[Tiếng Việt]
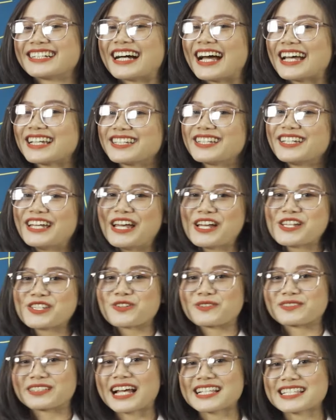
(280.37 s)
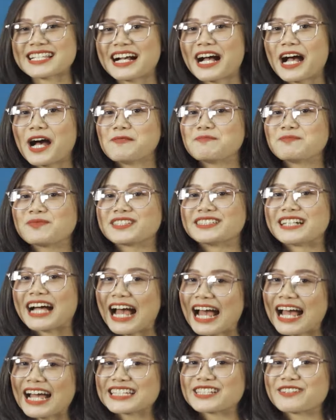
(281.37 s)
Hãy chúng ta sang âm thứ
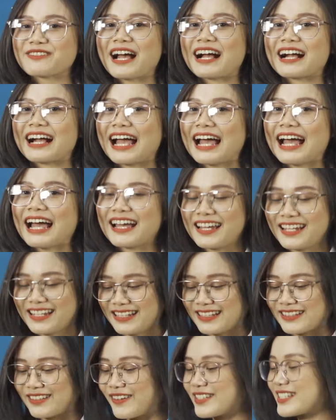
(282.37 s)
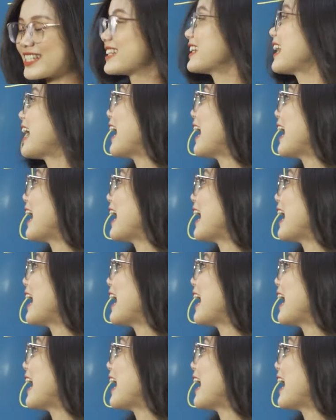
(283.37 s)
hai trong hàng A, đó chính